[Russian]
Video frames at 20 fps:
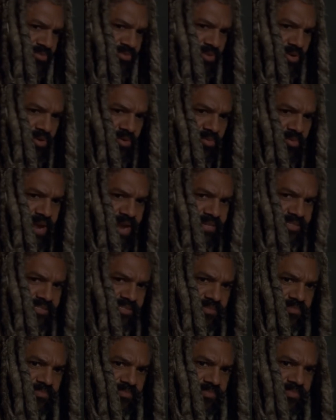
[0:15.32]
товаров для
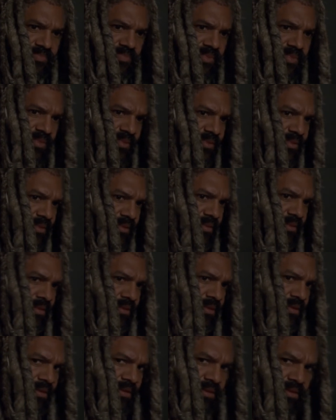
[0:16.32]
выкупа.
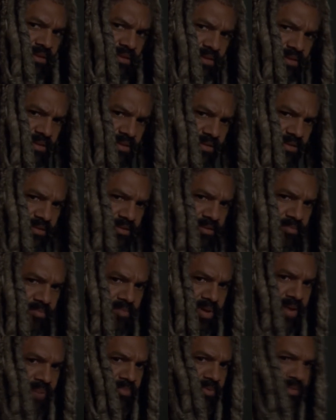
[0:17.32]
И
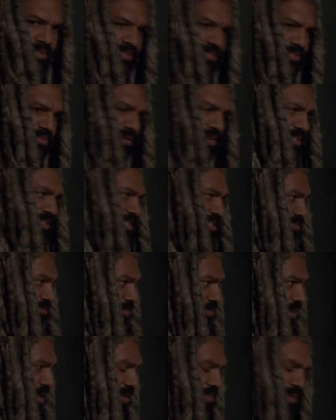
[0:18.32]
карта с инструкциями для